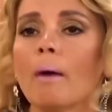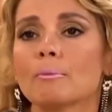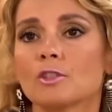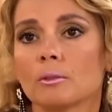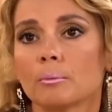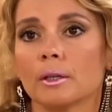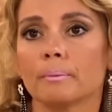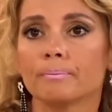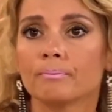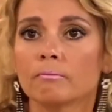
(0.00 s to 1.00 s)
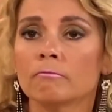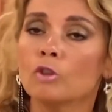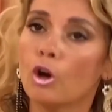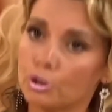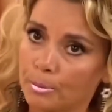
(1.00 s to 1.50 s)
طيب خلص مو
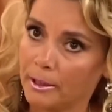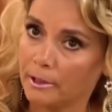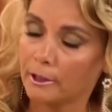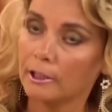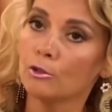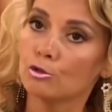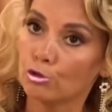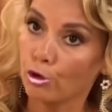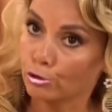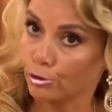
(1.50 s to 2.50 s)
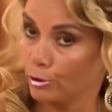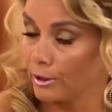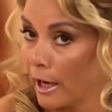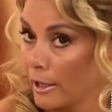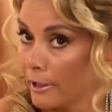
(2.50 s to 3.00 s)
مشكلة رح حاول دبر حالي
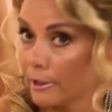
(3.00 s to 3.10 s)
هالأسبوع